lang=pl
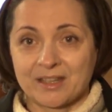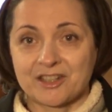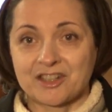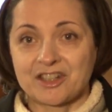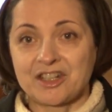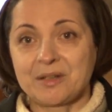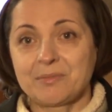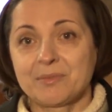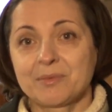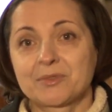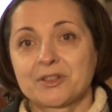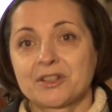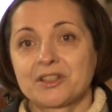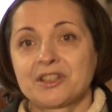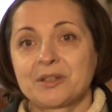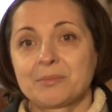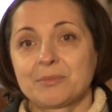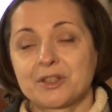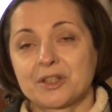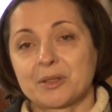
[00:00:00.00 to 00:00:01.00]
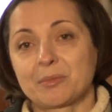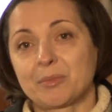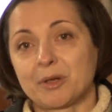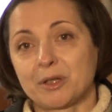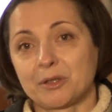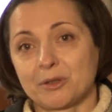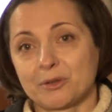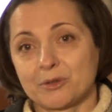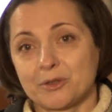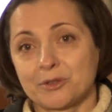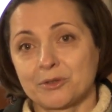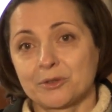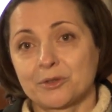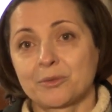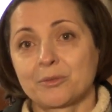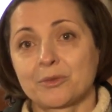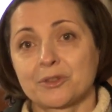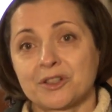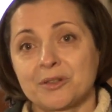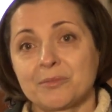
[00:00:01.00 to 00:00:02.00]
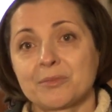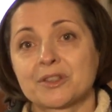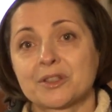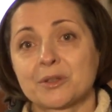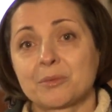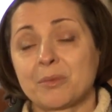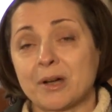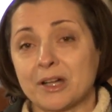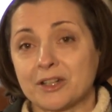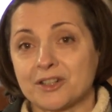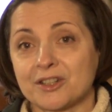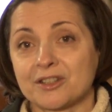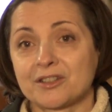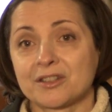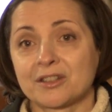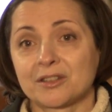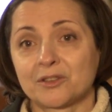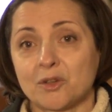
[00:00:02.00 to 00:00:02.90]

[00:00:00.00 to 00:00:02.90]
Jeżeli my przyjdziemy się Palosiu, to możemy zobaczyć